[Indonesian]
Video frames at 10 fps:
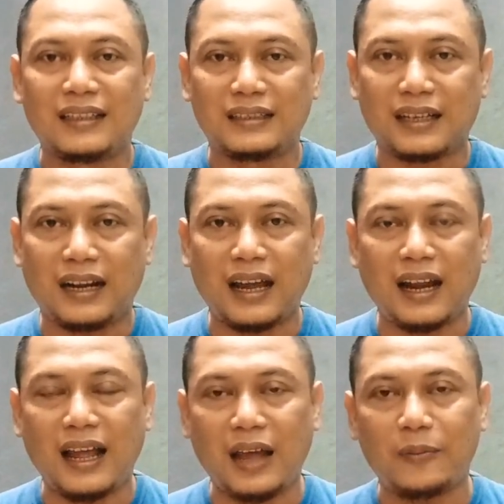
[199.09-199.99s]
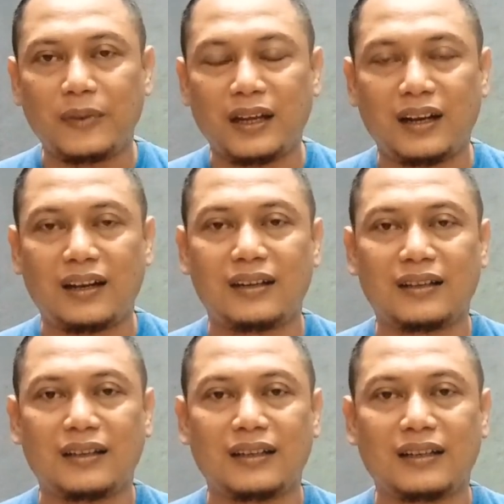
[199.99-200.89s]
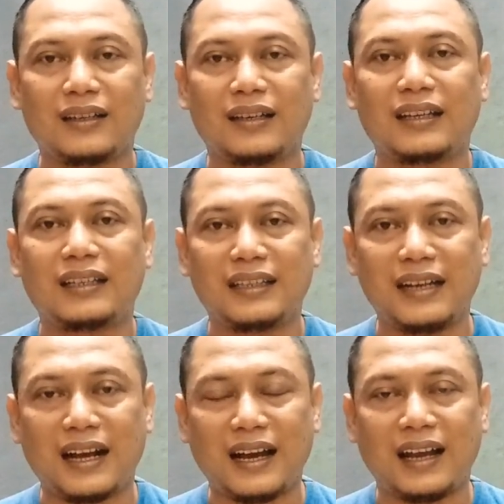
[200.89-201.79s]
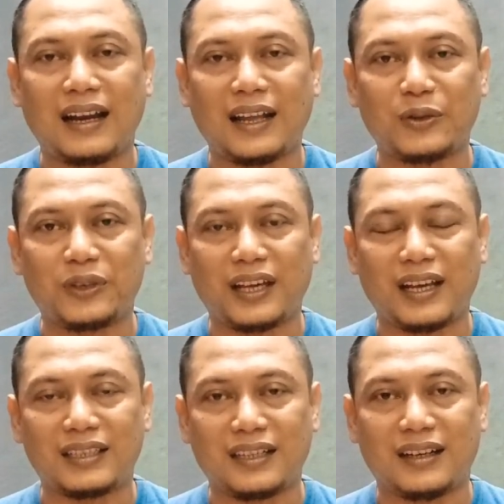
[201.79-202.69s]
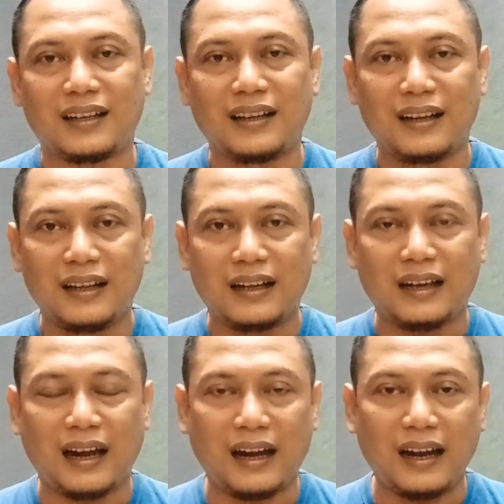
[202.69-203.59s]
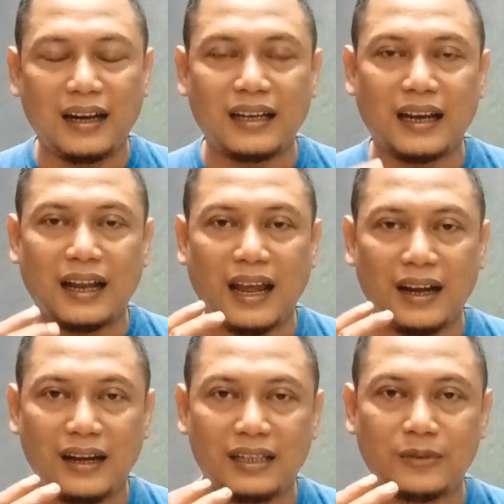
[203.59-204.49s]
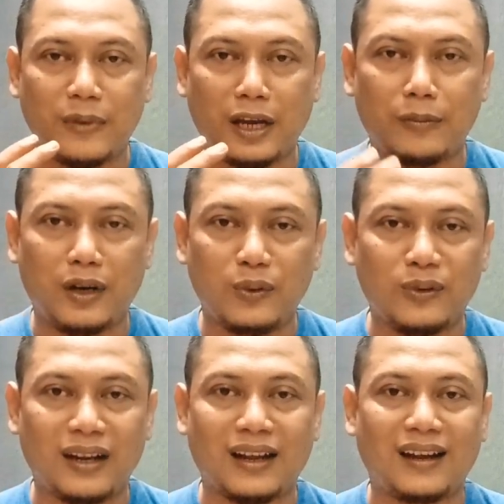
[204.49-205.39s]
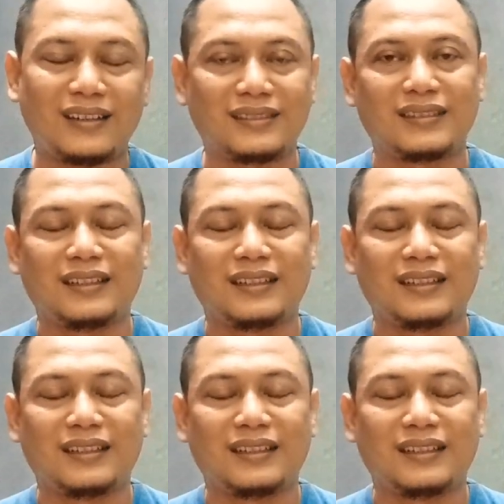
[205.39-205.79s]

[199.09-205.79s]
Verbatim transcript: segeralah ambil tindakan atau take action karena dengan Anda semakin menunda,